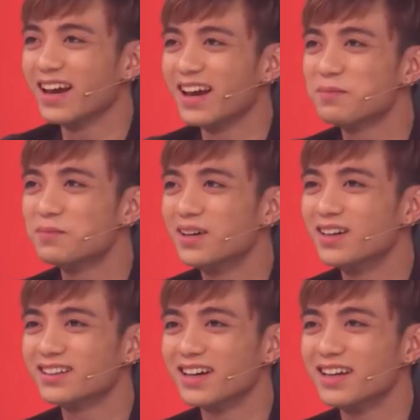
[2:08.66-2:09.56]
em
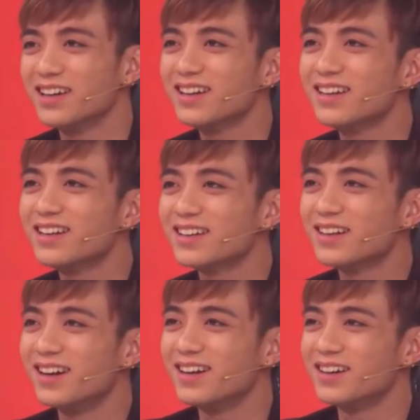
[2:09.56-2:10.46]
ờ, thấy
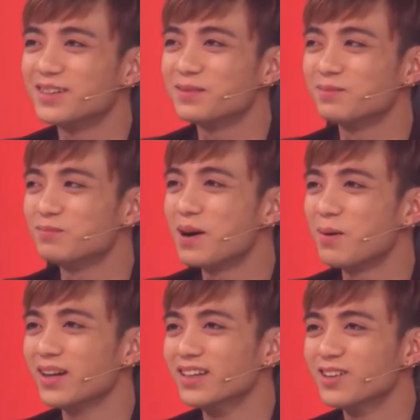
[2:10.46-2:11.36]
uh, ba
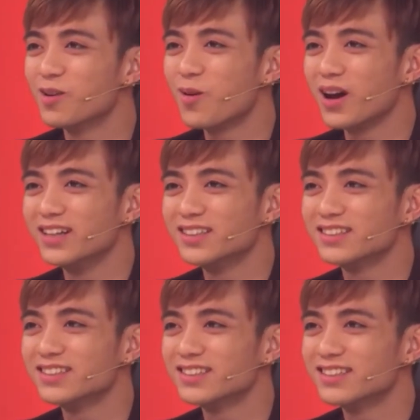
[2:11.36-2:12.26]
bạn ý có ngoại hình
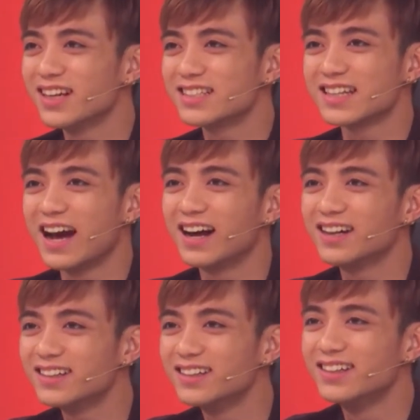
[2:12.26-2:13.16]
rất là sáng